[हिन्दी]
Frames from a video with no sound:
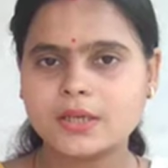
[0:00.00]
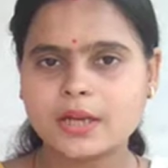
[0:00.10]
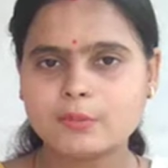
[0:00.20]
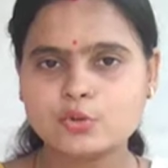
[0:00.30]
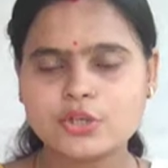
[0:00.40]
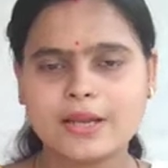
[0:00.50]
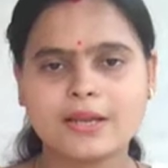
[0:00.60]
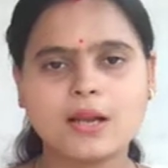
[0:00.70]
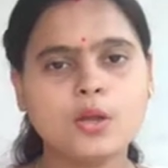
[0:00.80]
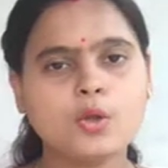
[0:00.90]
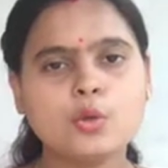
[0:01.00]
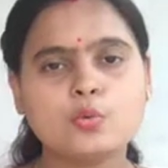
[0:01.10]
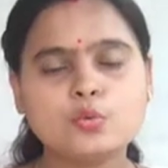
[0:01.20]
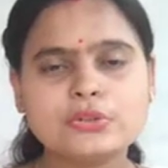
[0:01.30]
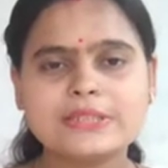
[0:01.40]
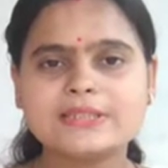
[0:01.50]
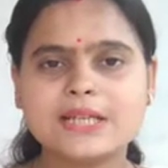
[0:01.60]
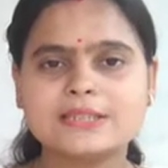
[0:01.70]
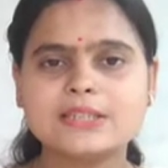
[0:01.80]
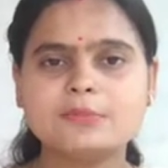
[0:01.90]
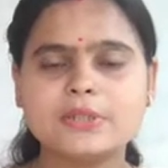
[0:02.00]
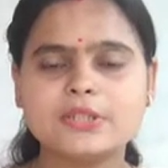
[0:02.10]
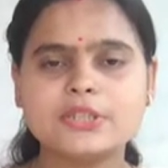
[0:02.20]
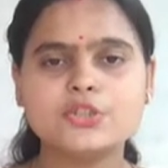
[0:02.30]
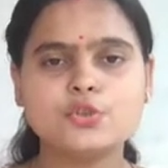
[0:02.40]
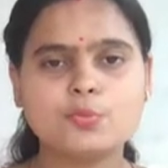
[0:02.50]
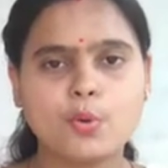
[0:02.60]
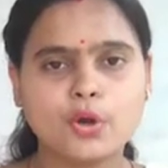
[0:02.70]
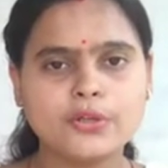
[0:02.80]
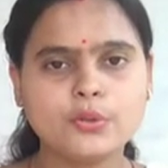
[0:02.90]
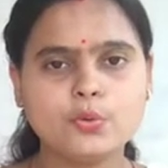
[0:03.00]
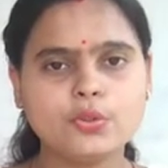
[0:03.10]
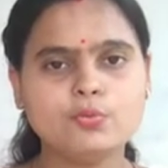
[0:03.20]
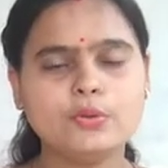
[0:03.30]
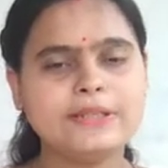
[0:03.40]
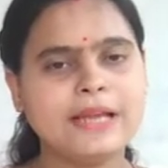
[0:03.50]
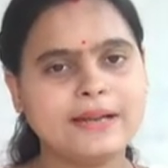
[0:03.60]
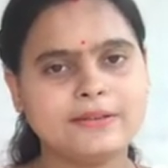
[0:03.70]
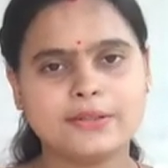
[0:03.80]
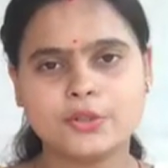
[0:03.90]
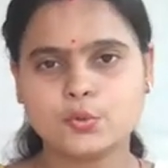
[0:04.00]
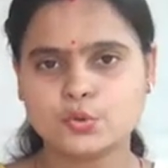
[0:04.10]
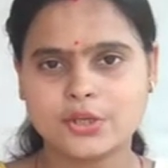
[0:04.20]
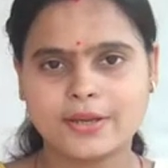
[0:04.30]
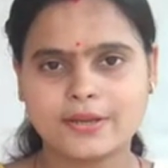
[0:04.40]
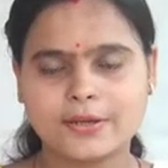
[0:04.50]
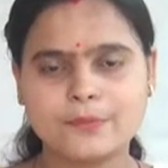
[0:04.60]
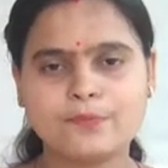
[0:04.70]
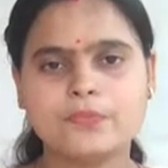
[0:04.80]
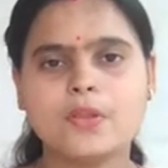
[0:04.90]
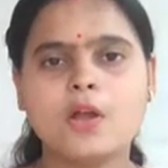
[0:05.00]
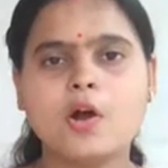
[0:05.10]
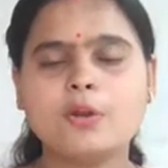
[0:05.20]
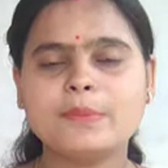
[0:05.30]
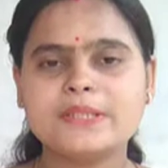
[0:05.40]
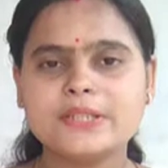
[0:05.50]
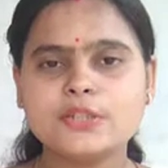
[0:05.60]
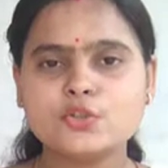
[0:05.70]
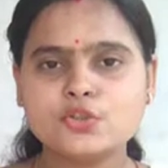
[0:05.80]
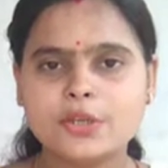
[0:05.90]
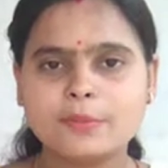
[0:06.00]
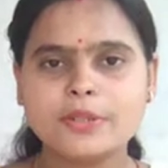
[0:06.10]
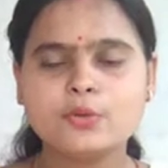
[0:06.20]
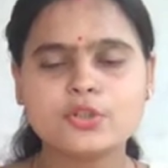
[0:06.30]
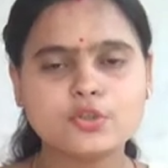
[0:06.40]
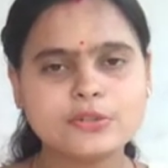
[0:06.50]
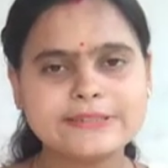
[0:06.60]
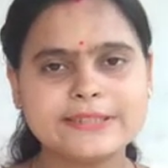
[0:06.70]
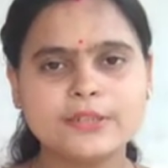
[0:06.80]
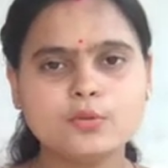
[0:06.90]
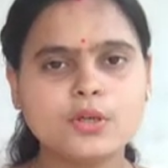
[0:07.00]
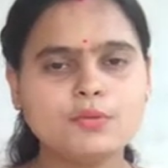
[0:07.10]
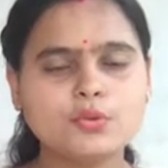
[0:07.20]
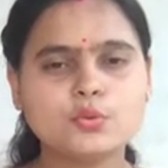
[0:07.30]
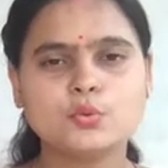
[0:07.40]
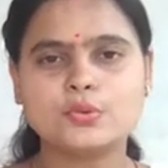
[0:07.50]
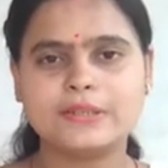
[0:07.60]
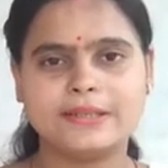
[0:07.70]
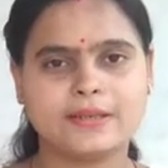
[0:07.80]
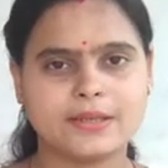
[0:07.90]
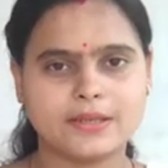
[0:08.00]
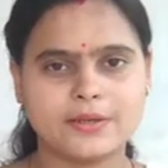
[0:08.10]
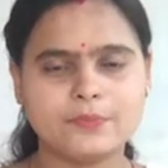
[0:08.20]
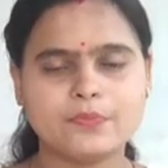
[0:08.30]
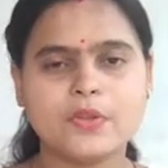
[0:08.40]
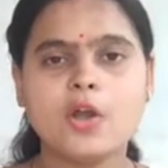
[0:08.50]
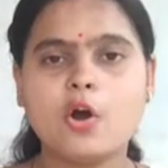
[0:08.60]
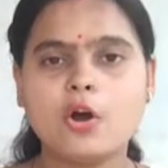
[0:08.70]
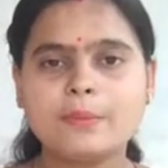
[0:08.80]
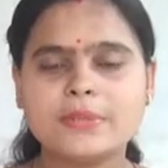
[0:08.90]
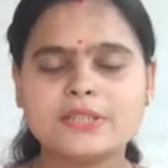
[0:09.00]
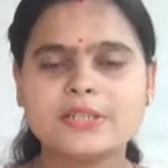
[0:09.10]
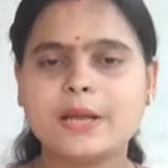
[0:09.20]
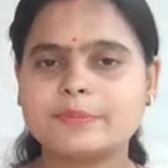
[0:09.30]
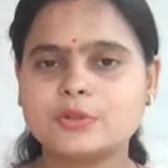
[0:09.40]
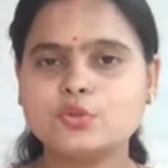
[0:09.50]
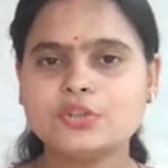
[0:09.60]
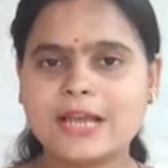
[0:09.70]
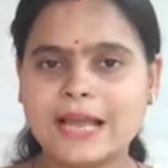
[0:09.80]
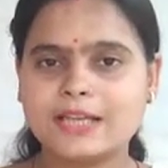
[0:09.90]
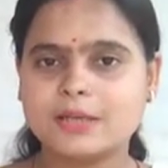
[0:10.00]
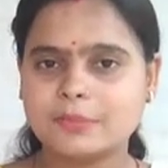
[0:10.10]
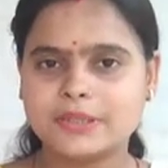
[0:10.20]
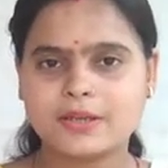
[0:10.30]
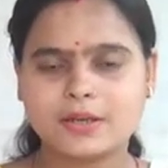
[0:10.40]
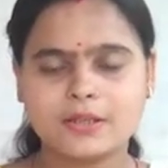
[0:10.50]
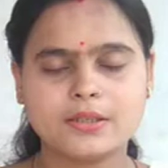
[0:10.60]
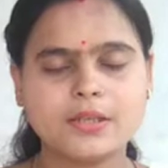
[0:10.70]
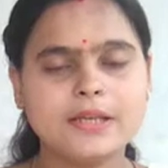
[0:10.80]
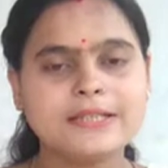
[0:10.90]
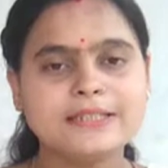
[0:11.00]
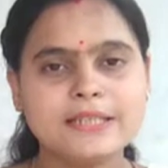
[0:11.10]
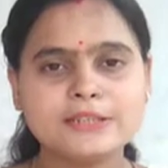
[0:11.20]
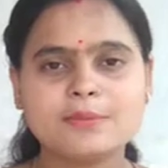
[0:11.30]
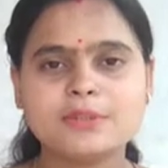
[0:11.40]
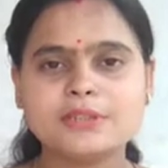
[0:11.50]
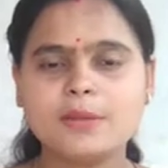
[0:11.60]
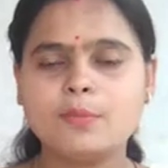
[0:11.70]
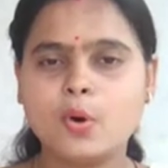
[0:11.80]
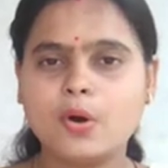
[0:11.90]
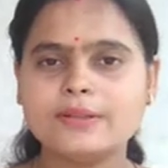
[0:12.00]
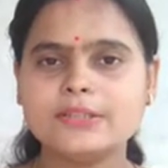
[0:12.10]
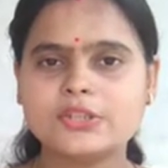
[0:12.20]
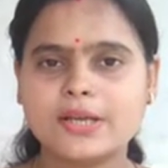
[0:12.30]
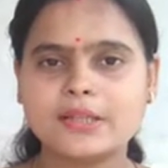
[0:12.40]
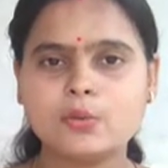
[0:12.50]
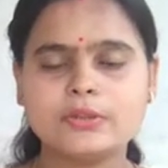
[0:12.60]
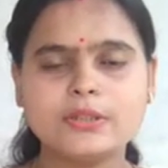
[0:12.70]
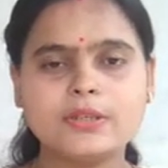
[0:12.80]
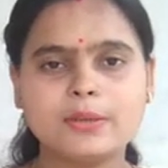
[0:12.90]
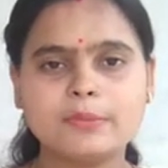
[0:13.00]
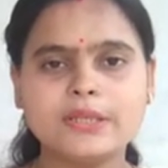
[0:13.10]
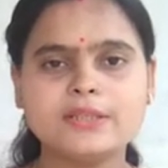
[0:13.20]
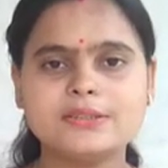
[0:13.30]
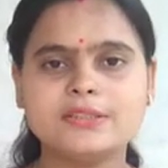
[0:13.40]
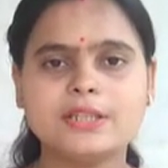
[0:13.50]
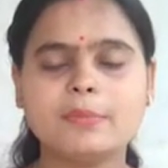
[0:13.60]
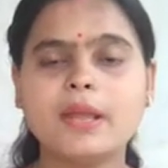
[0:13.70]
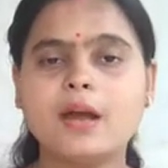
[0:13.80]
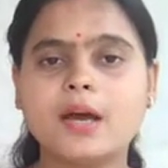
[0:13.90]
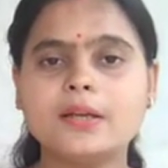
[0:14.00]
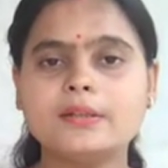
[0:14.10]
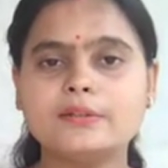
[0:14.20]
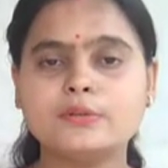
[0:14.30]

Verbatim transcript: खराब हो जाएगा उसके साथ साथ बच्चे की जो बॉडी होगी वो डिहाइड्रेट हो जाएगा और बच्चे के जो चमड़ी होगा जो स्किन होगा वो सूखने लगेगा और बच्चा आपका कुछ खाएगा पिएगा नहीं ये समस्या बहुत ही ज़्यादा होती गर्मी के सीज़न में हर